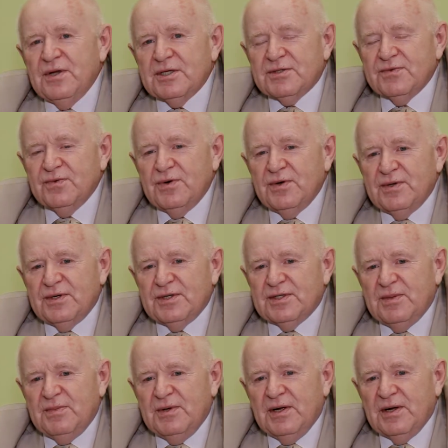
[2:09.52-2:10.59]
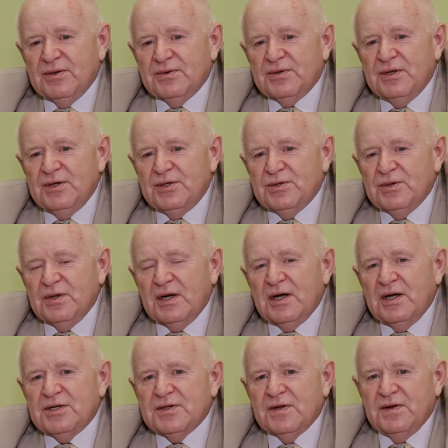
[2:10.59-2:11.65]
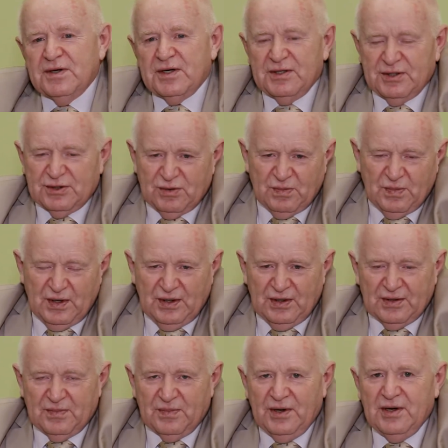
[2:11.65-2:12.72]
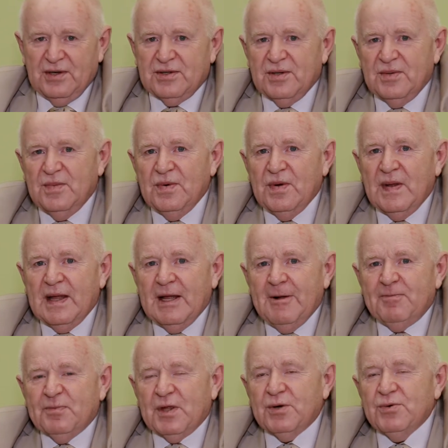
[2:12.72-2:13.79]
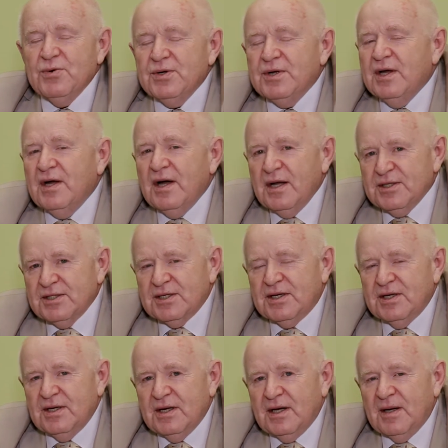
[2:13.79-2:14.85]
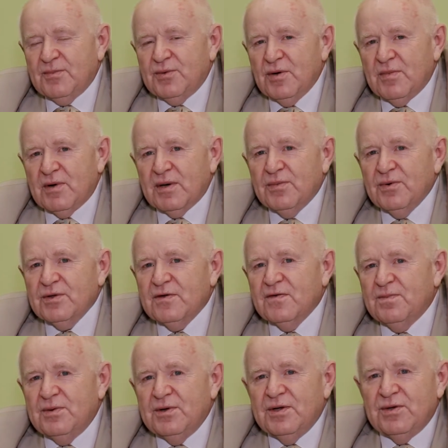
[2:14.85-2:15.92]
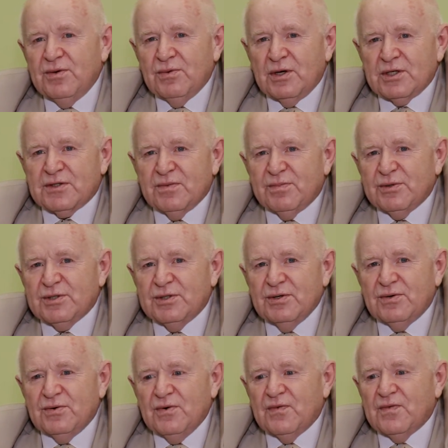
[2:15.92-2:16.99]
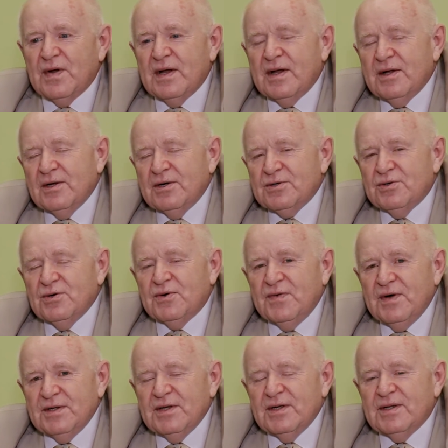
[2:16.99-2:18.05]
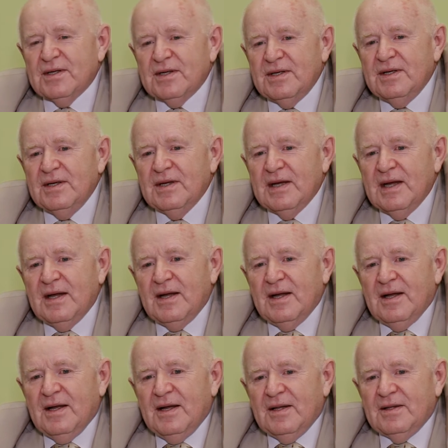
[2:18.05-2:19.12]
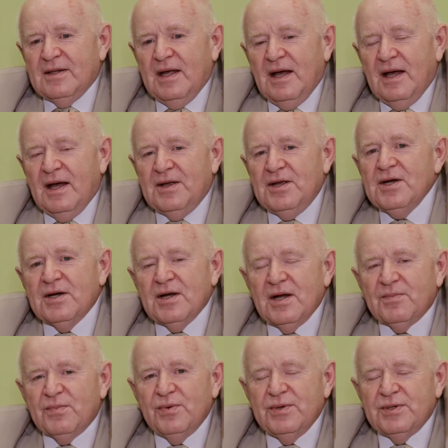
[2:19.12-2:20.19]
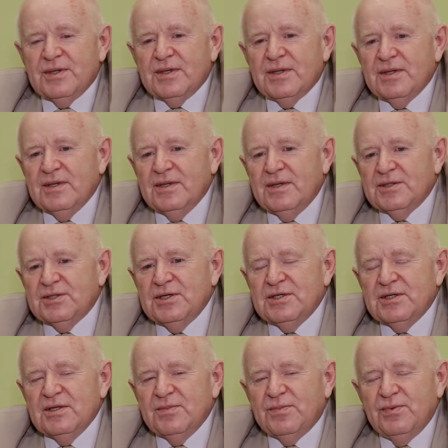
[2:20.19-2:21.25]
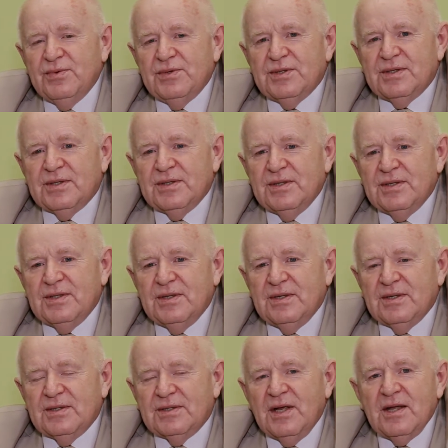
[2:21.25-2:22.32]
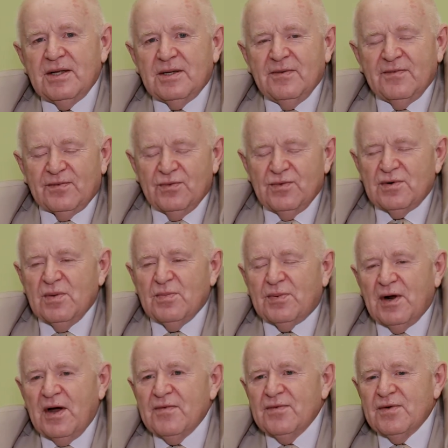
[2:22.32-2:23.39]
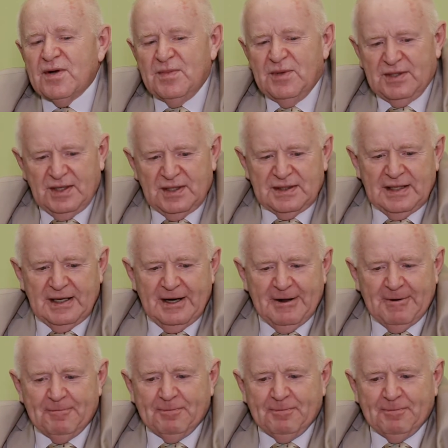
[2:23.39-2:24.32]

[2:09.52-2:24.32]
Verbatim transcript: неосвоенных земель, но где еще нога человека не ступала. Поэтому такой гигантский объем работы впереди у наших выпускников, что хватит и на их путь, э, жизненный путь, и их детям, внукам, правнукам и так далее.